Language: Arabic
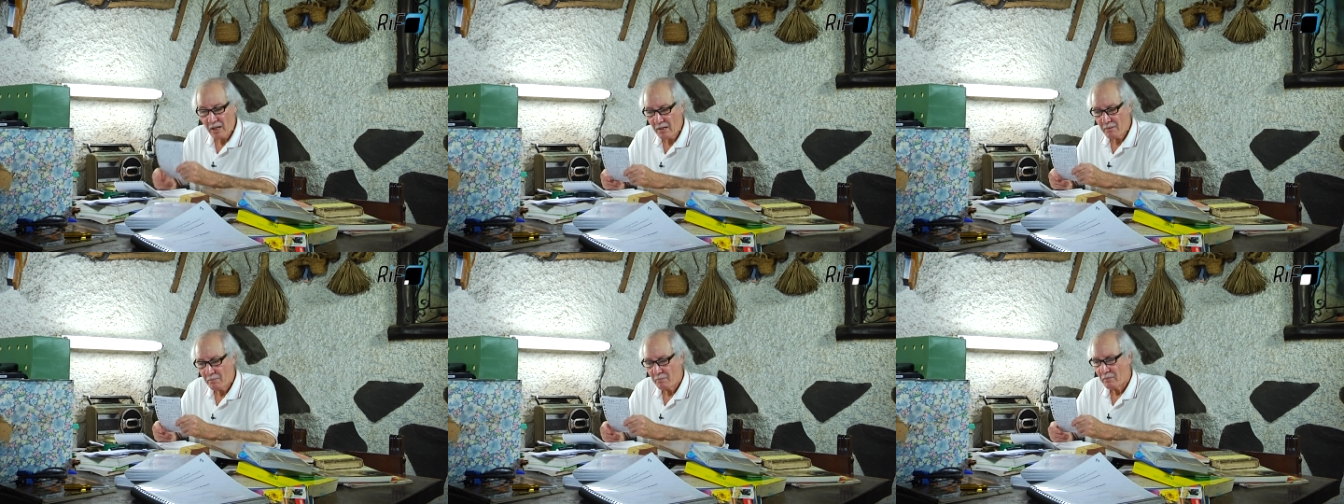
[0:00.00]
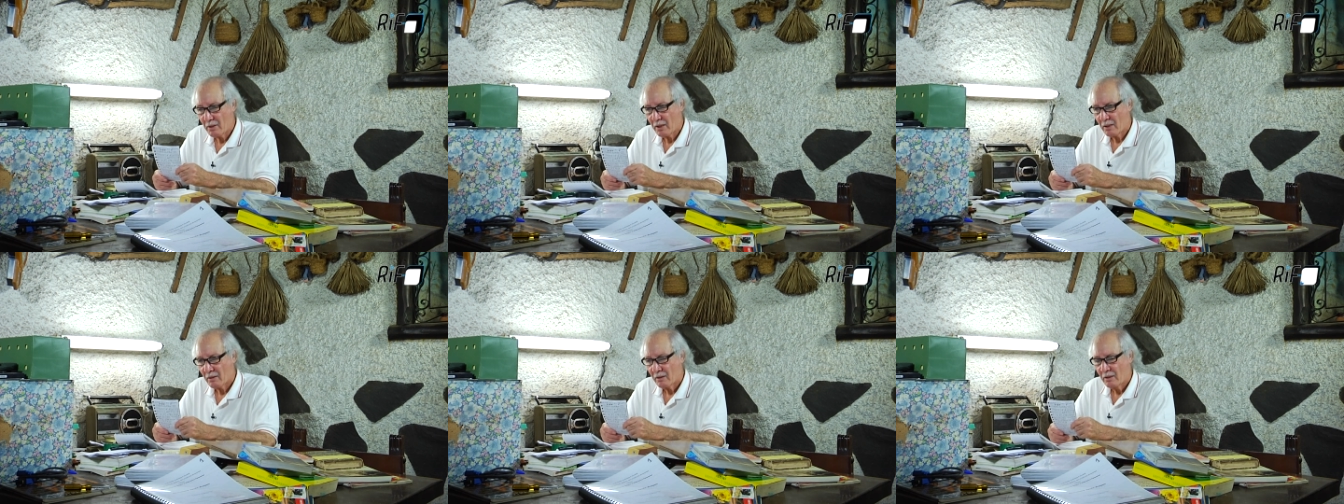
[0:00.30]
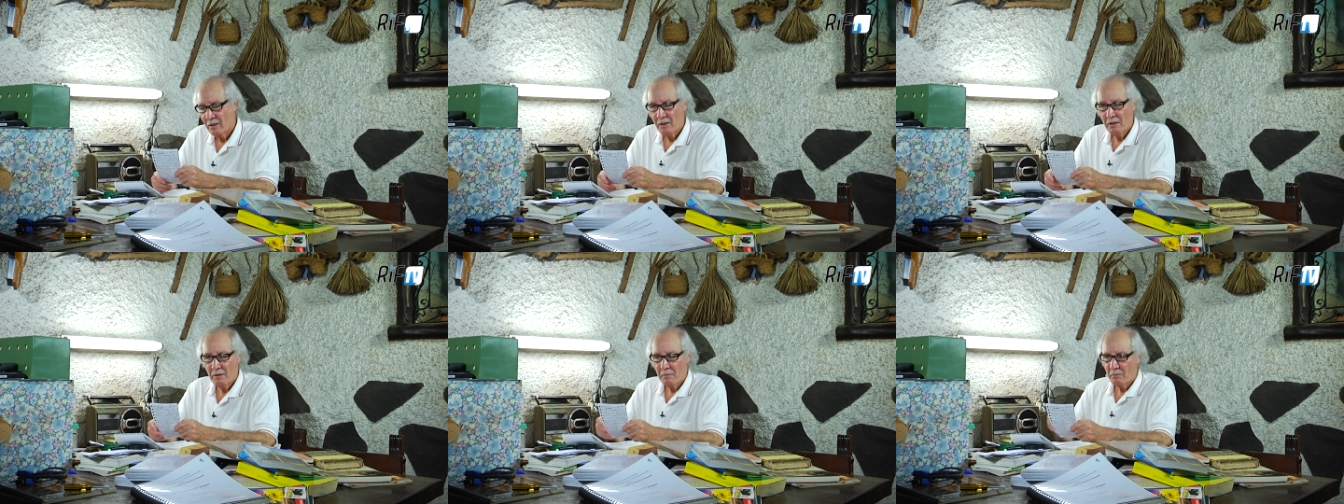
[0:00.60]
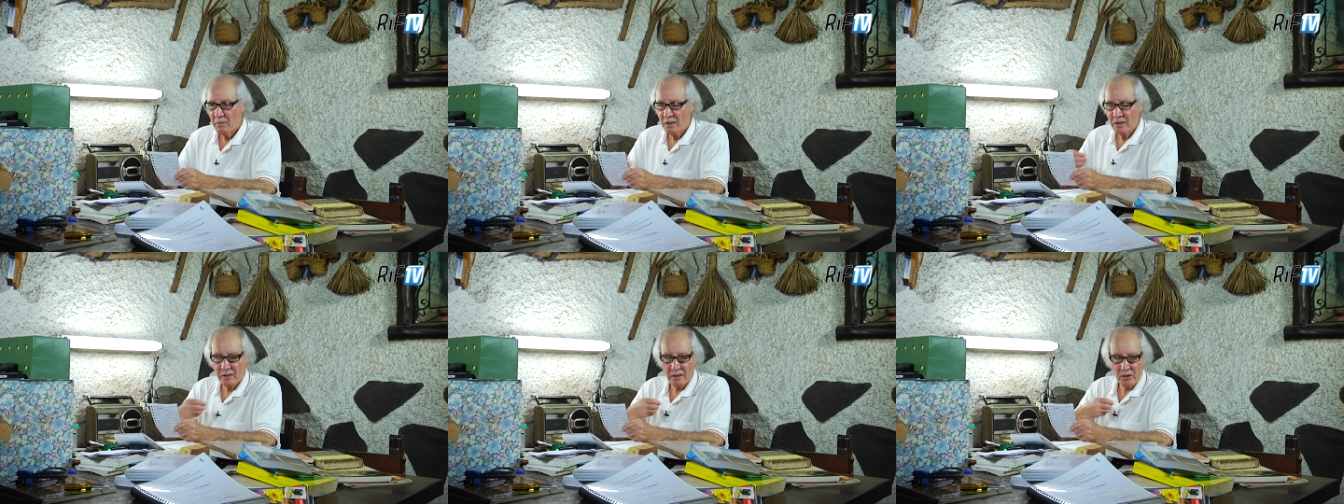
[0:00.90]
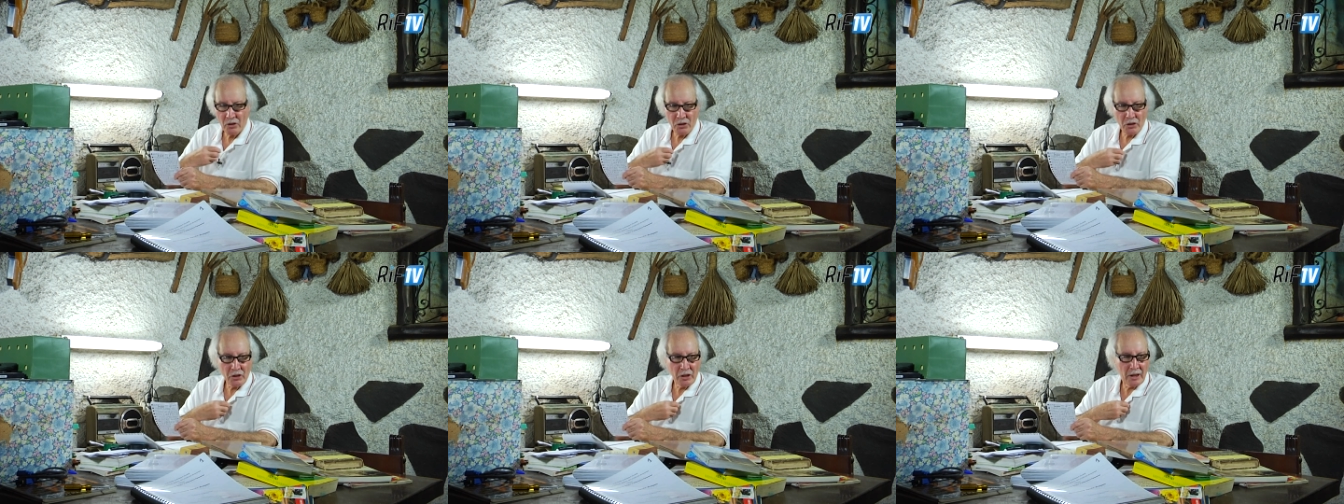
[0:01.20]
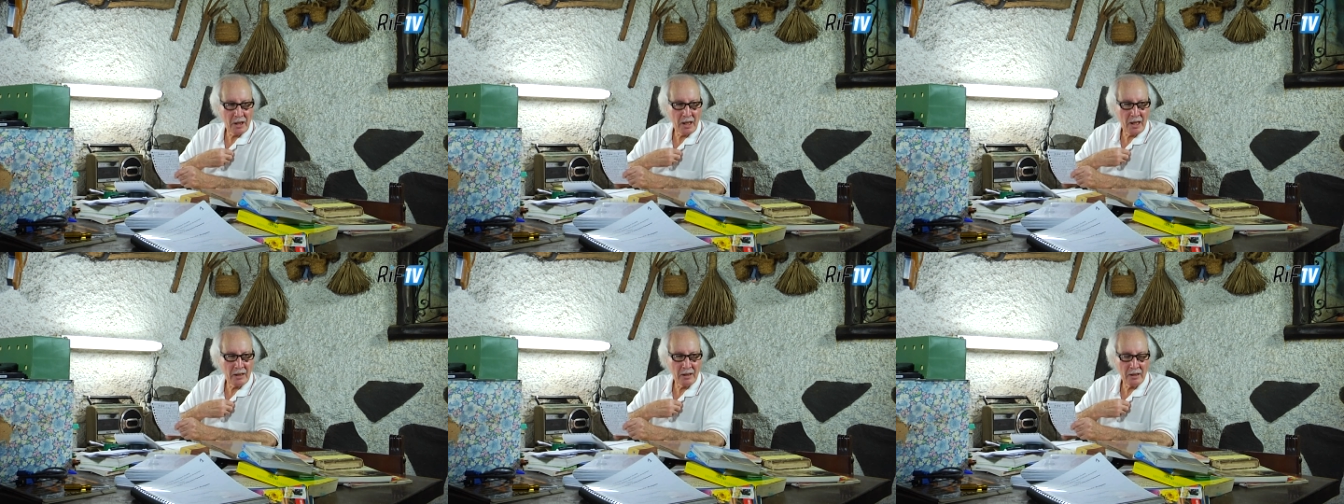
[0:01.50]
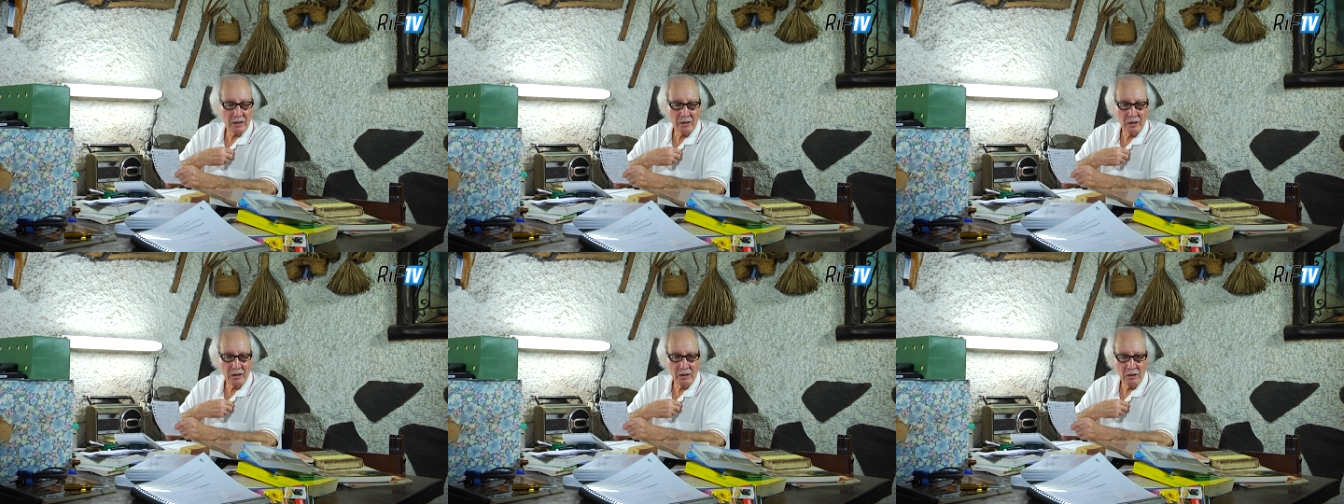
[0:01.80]
يمي من زين الشين
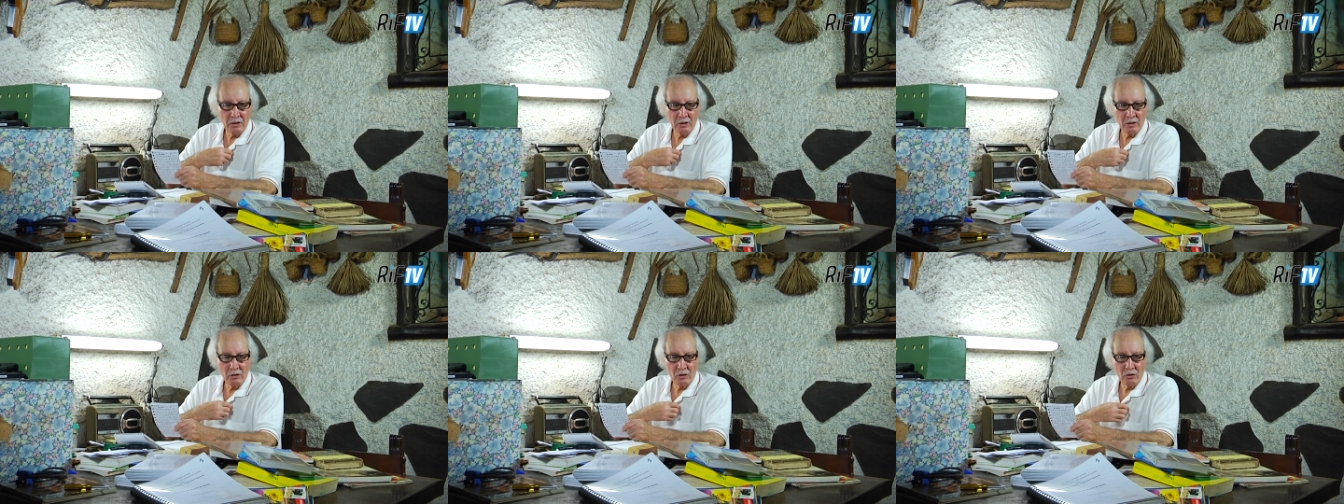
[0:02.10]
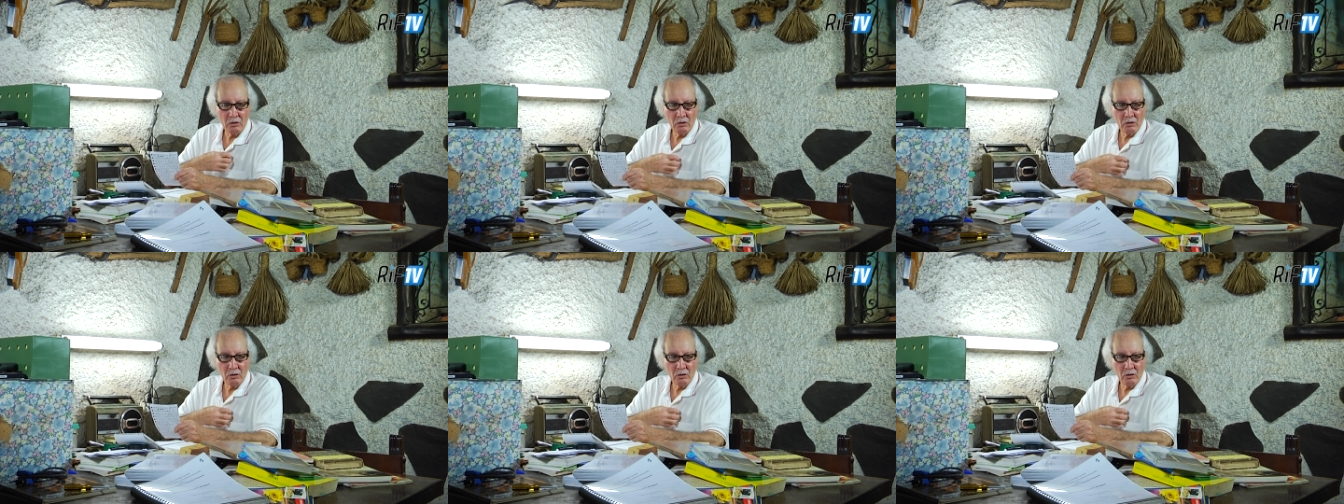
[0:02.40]
غانغدي